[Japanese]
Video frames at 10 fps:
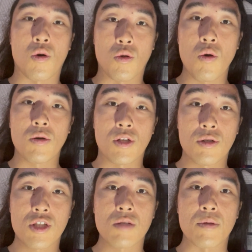この
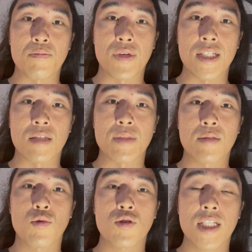YouTube プリンス
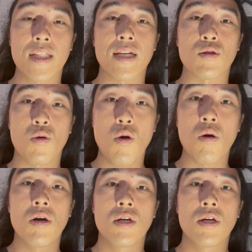水元チャンネルの方、